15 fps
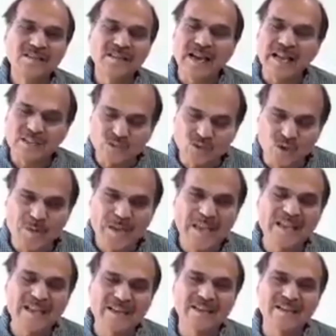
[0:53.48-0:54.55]
তারা
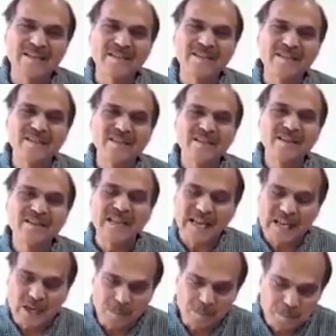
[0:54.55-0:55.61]
শ্রমিক
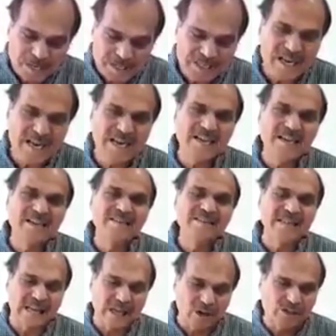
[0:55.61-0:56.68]
তারা কেউ পেশেন্ট
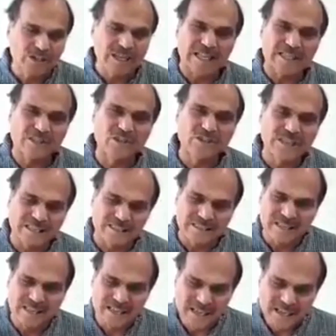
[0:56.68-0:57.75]
তারা কেউ ছাত্র
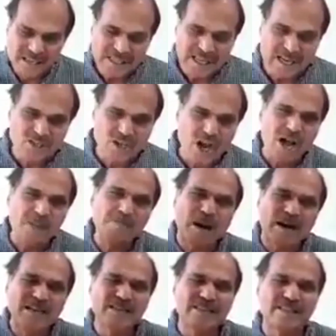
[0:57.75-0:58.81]
ছাত্রী তারা সব
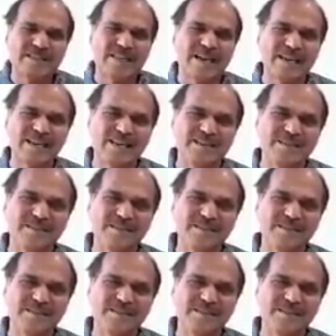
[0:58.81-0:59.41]
বাড়ি যেতে চায়